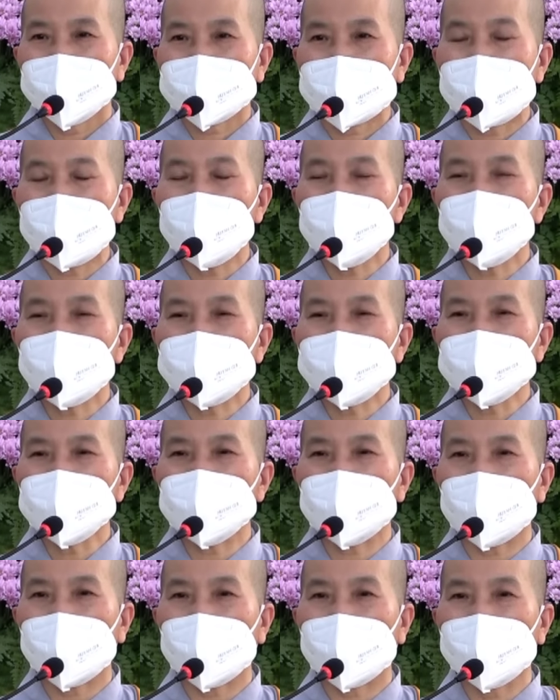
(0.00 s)
cao quý
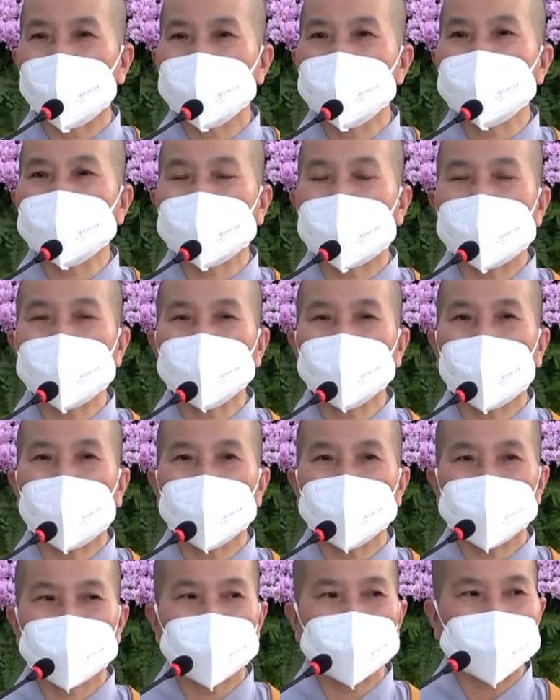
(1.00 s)
của Đức Thế
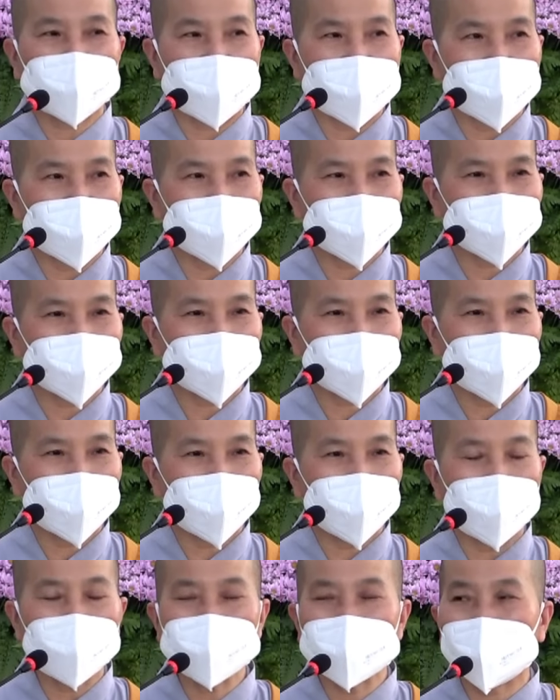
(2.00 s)
Tôn chúng ta.
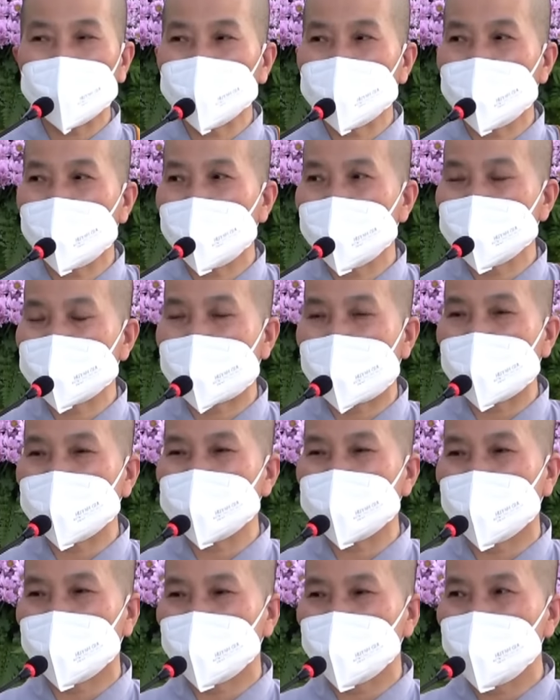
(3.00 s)
4 câu thơ ca
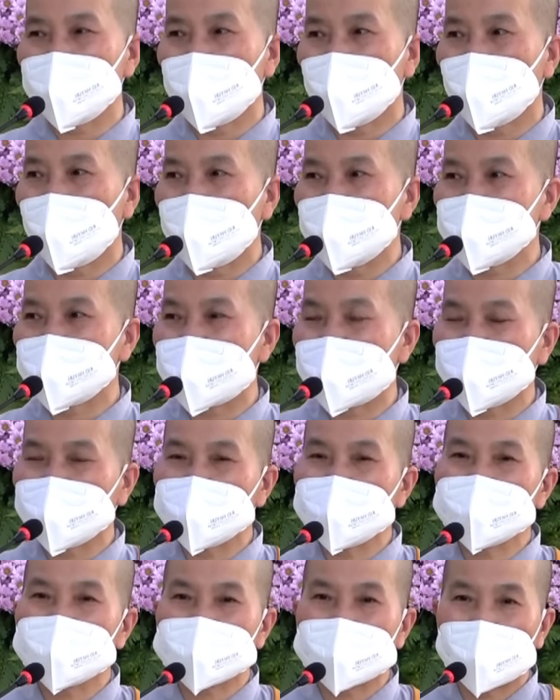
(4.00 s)
ngợi về hoa sen
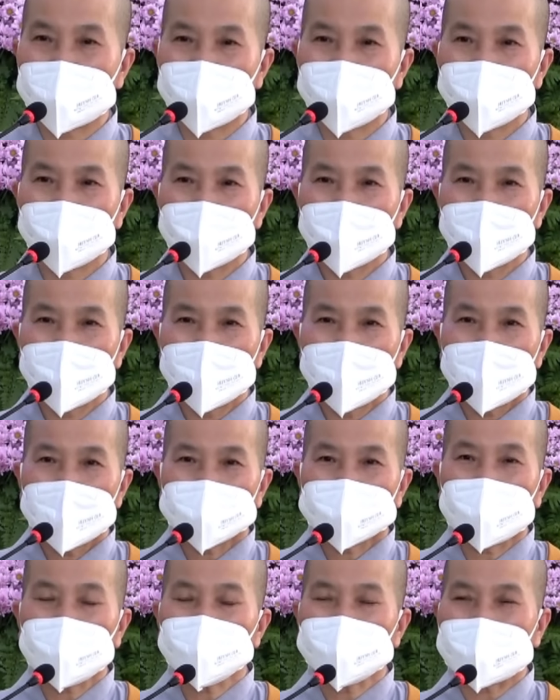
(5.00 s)
như sau:
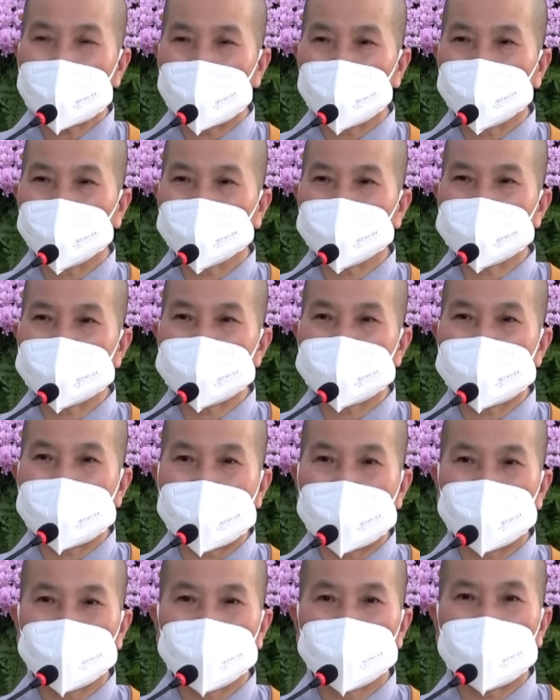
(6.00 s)
trong đầm vì
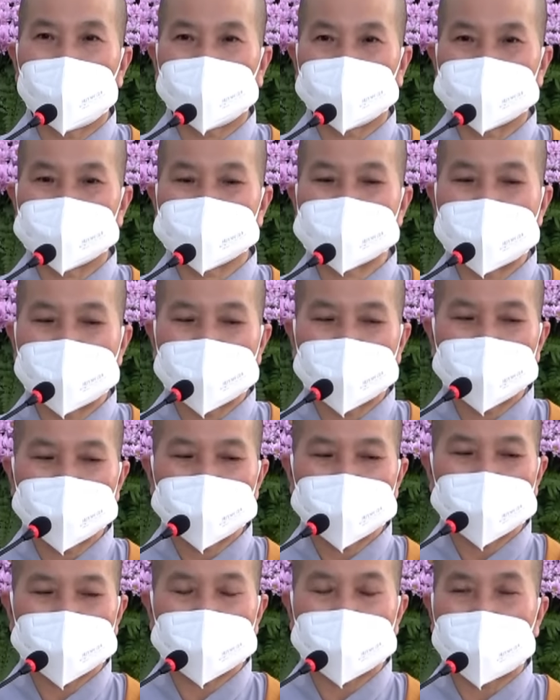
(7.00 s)
đẹp bằng sen,
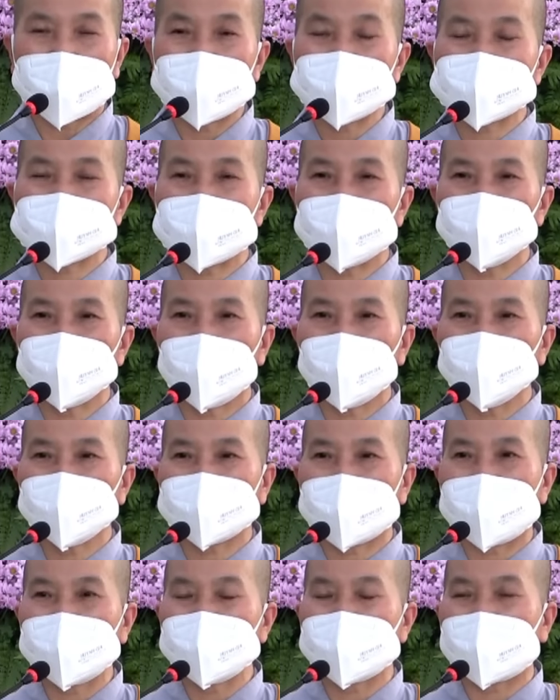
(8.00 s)
lá xanh bông
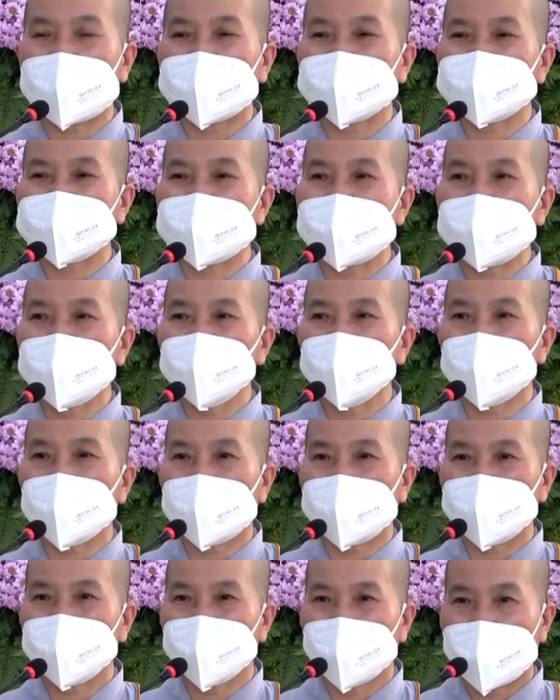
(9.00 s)
trắng lại chen
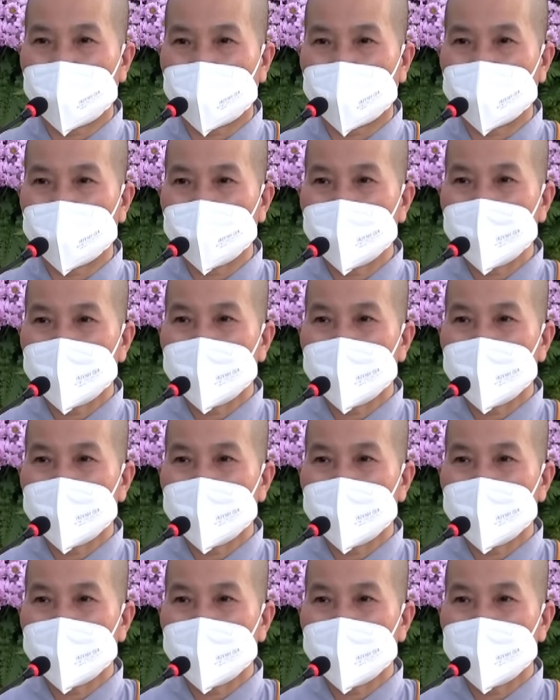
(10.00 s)
nhụy vàng.